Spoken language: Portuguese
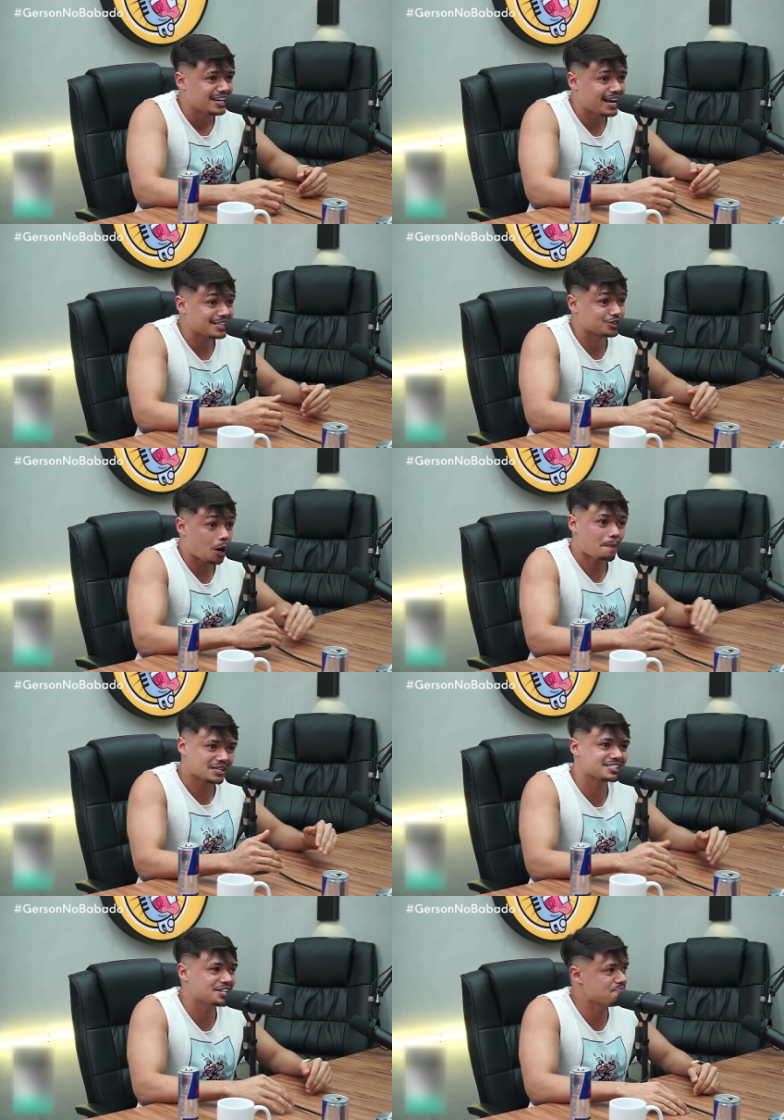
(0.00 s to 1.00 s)
É só
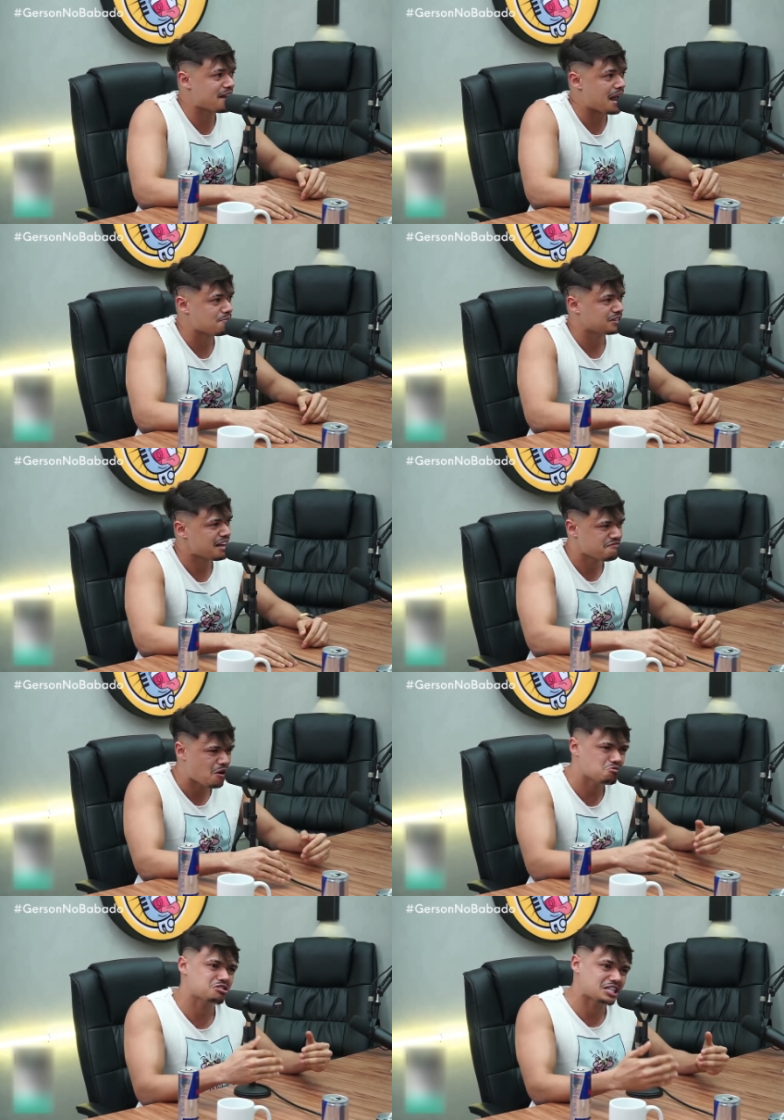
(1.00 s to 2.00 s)
passando mesmo, levar
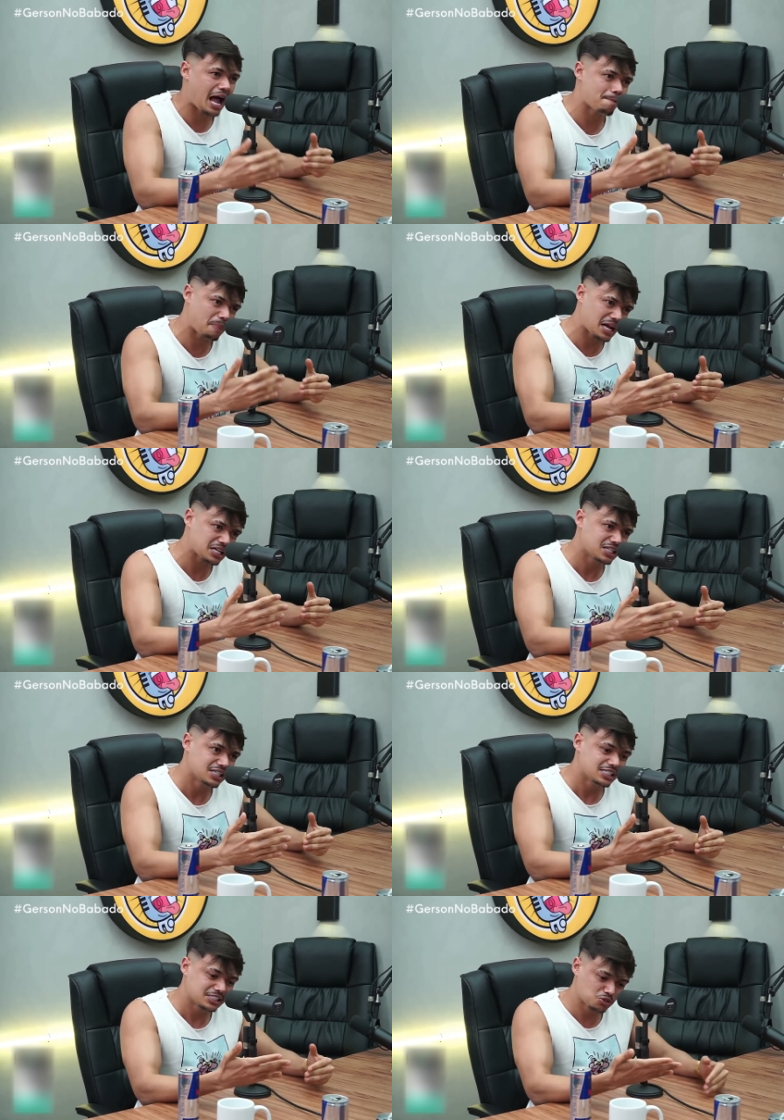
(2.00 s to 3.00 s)
um tapa
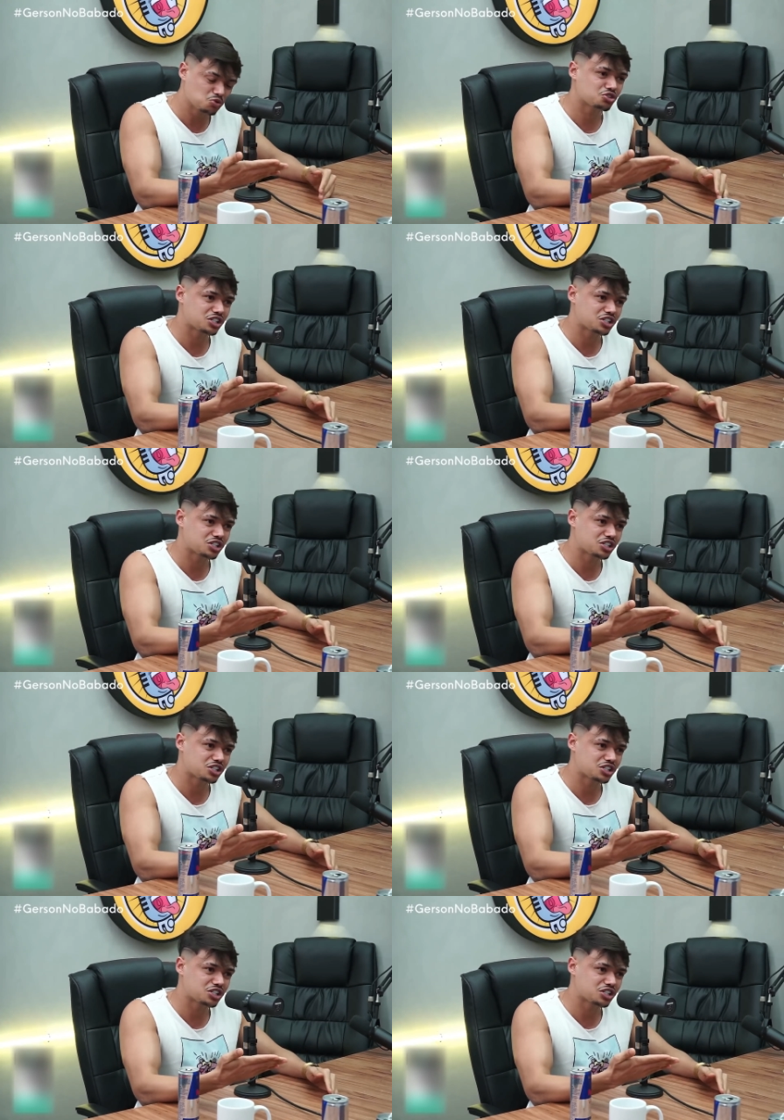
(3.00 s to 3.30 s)
com ah.